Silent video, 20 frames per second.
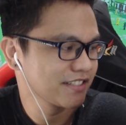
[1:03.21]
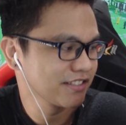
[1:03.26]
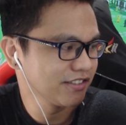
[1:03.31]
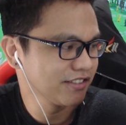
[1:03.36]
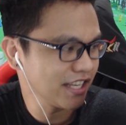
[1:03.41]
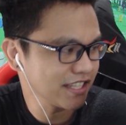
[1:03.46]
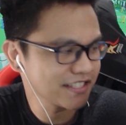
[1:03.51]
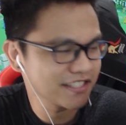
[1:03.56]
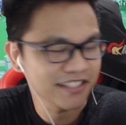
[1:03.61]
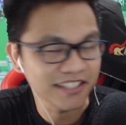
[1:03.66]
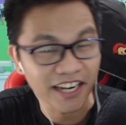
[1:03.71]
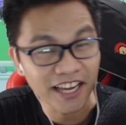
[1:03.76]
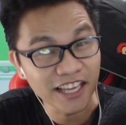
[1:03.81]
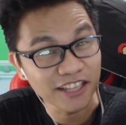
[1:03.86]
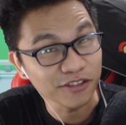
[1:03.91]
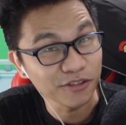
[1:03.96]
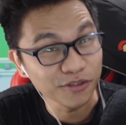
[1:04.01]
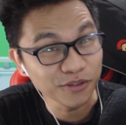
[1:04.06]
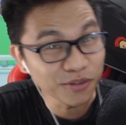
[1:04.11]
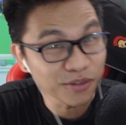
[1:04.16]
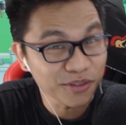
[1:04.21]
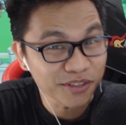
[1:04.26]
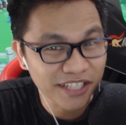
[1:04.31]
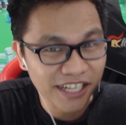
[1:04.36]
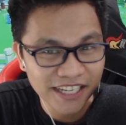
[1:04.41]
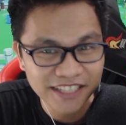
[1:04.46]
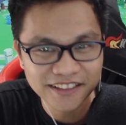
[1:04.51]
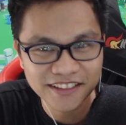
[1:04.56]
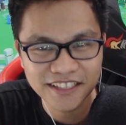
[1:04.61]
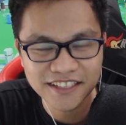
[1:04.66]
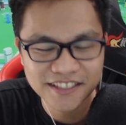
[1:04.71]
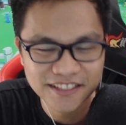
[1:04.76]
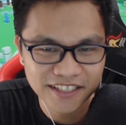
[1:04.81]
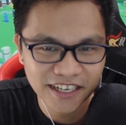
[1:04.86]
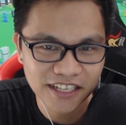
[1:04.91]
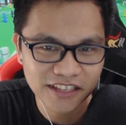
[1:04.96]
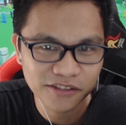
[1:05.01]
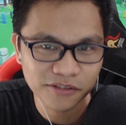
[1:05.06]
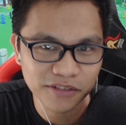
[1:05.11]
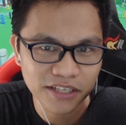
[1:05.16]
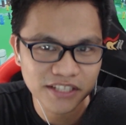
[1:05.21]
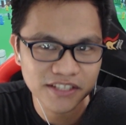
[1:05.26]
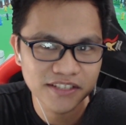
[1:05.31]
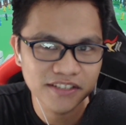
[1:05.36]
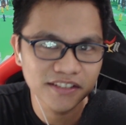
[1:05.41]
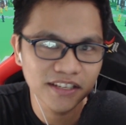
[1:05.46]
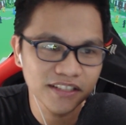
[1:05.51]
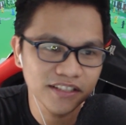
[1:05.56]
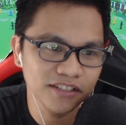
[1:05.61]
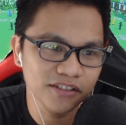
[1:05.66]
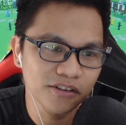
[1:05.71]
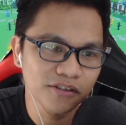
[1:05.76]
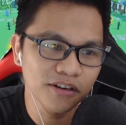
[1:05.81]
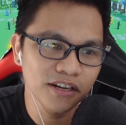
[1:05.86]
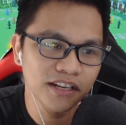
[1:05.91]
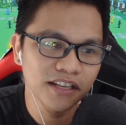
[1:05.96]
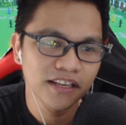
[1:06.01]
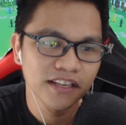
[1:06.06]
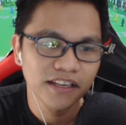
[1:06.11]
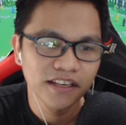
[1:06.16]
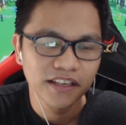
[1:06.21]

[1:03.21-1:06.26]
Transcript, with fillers: So, let's try to do that. Let's try to reach that goal.